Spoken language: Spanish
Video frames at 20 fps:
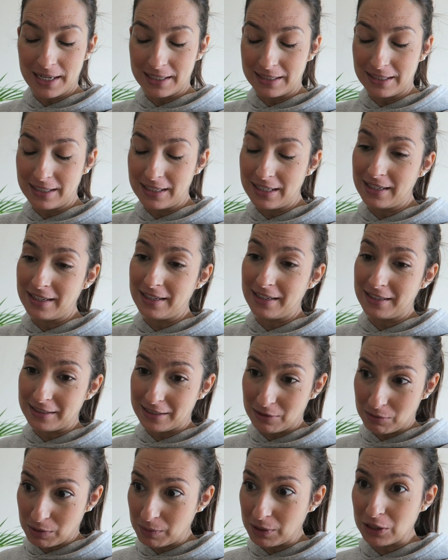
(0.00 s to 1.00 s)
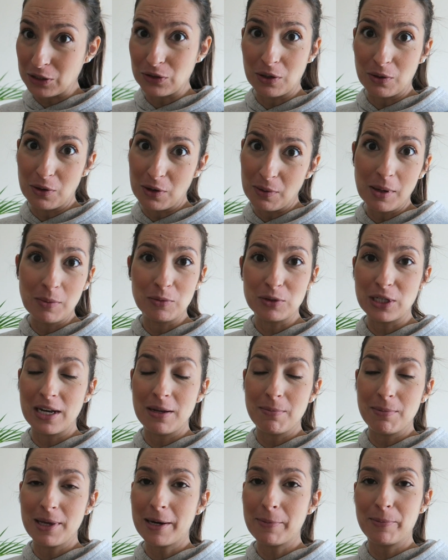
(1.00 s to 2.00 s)
Así que en ese momento que volvamos a
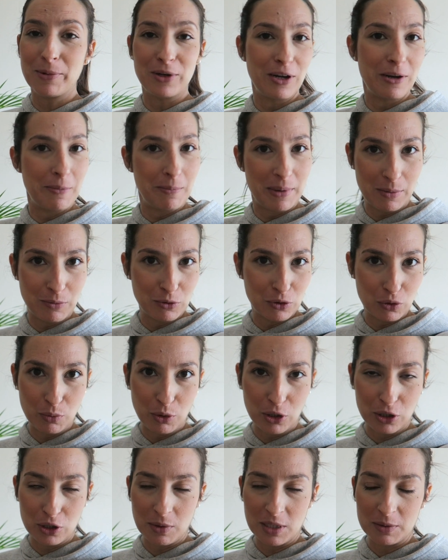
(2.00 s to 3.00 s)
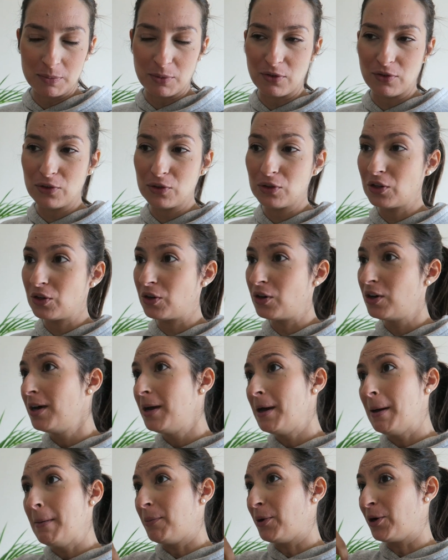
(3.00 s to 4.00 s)
limpiar, pues limpiamos un poquito más profundo.
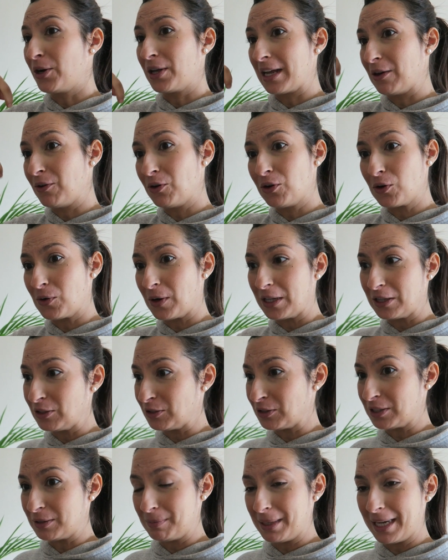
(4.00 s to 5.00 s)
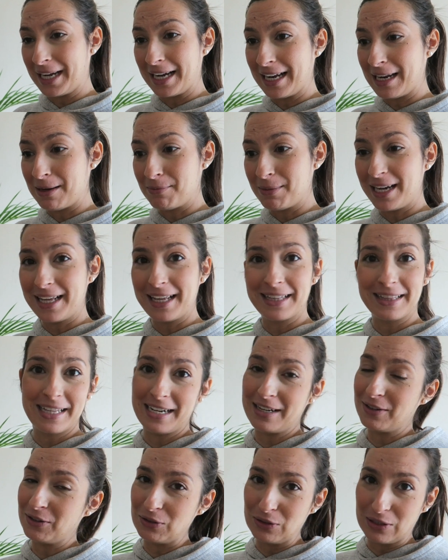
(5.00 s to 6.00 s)
Porque luego cuando venga la
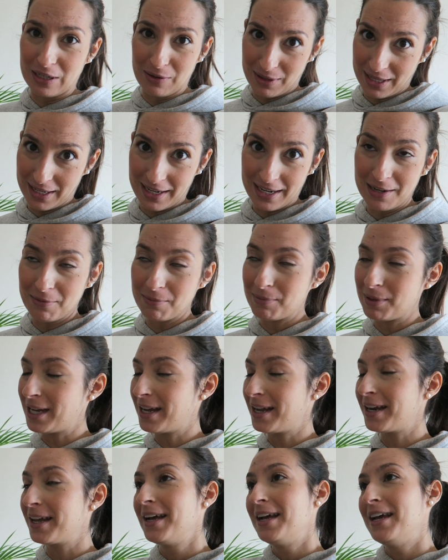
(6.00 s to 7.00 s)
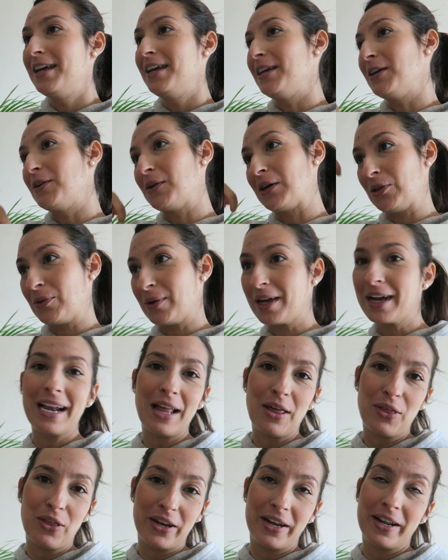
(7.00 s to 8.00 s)
merienda, otra vez hay que limpiar. Y cuando venga
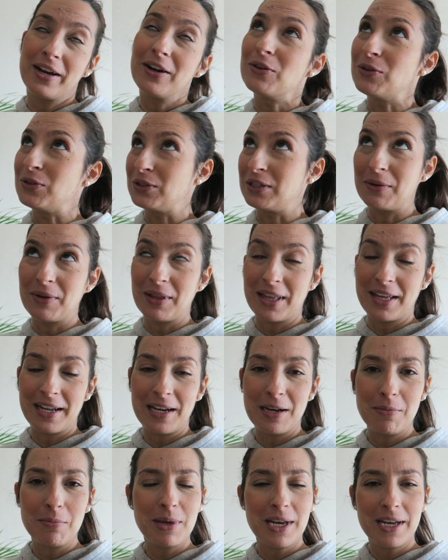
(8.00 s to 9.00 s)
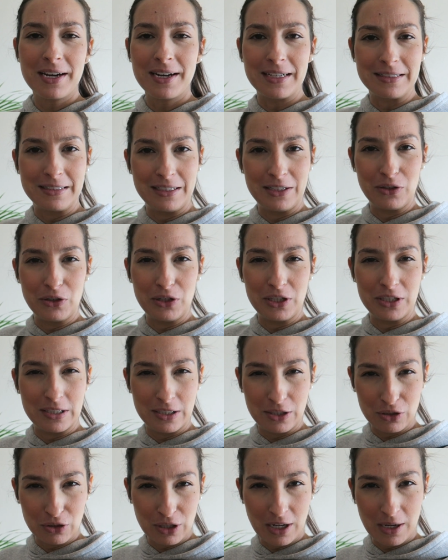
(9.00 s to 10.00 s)
la cena, otra vez hay que limpiar. Así que oye,
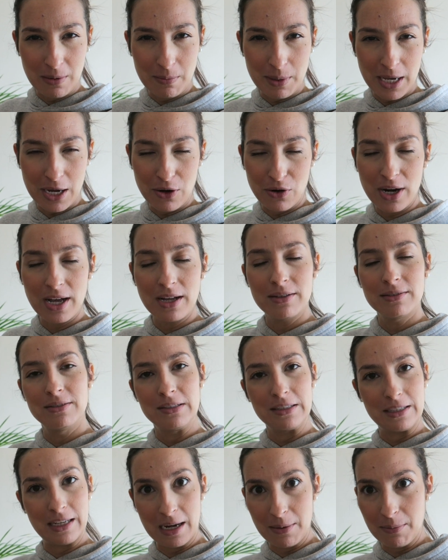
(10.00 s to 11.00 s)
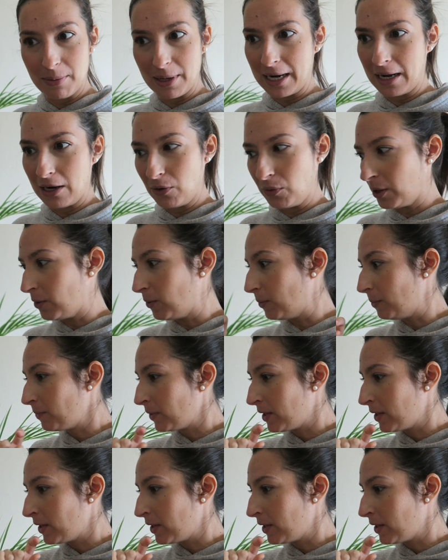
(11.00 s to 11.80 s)
si no se limpia ahora, se limpiará luego.